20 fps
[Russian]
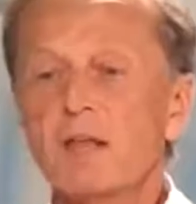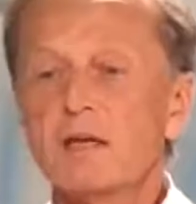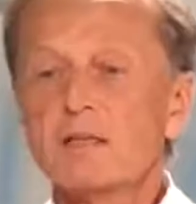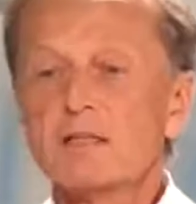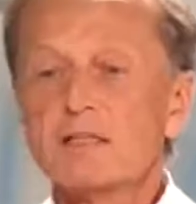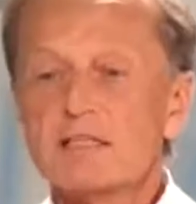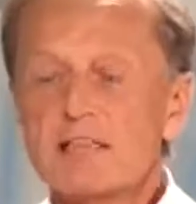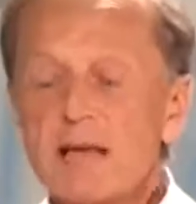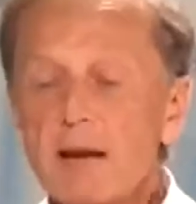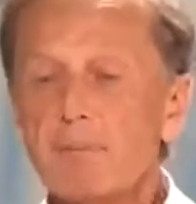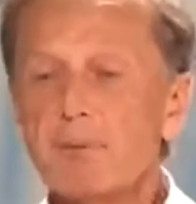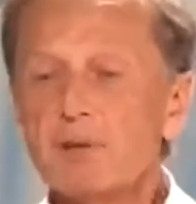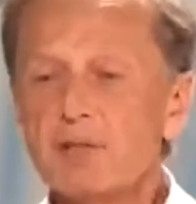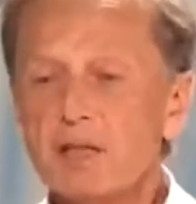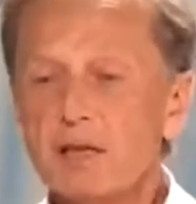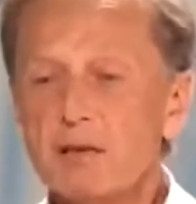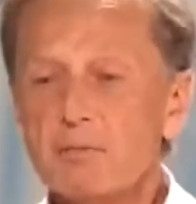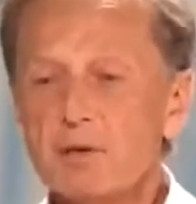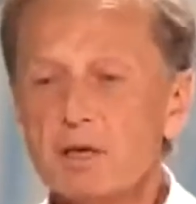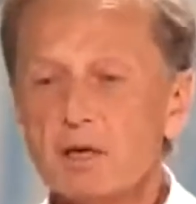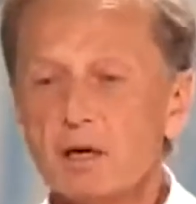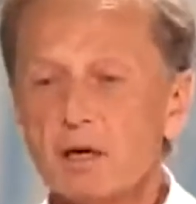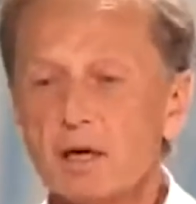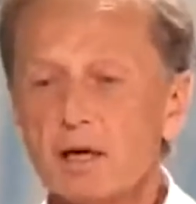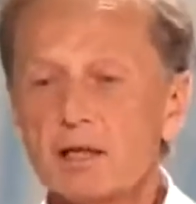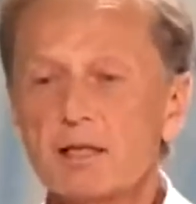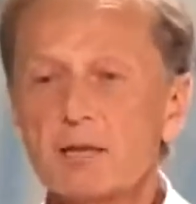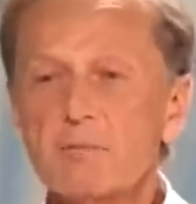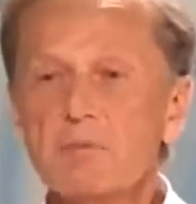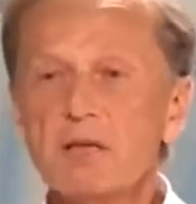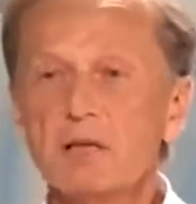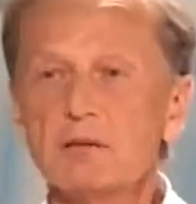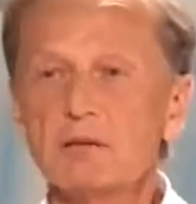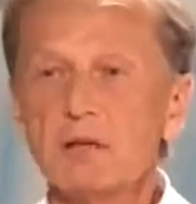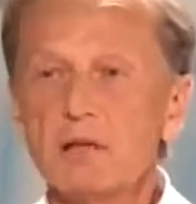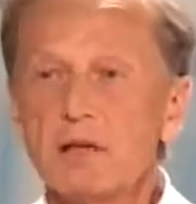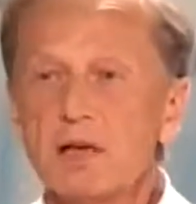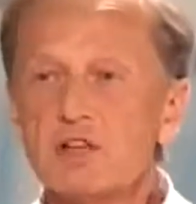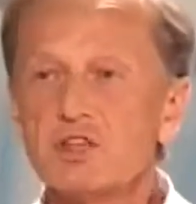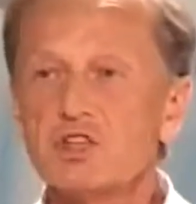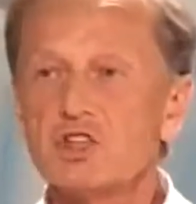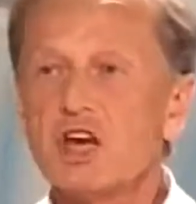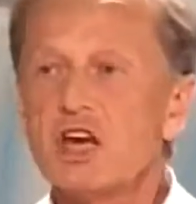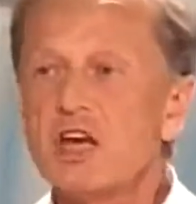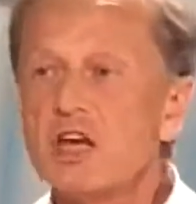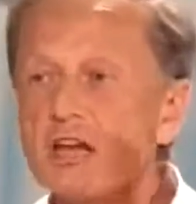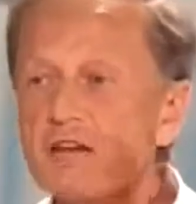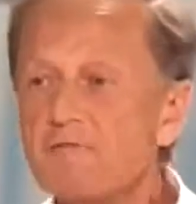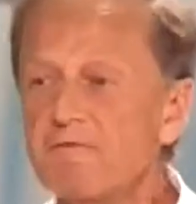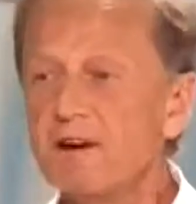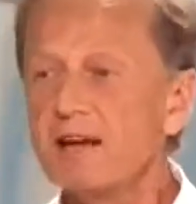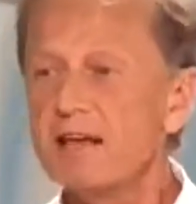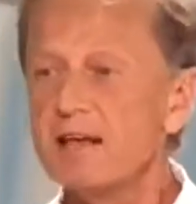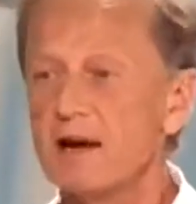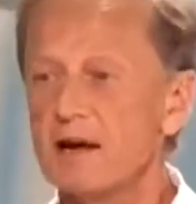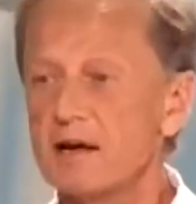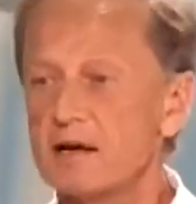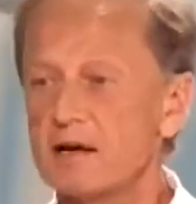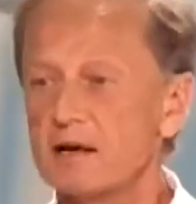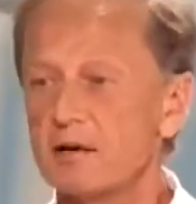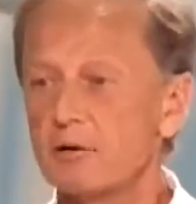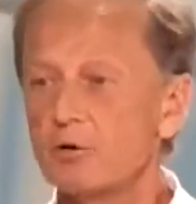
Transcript: Западный мир – это мир торгашей и вояк.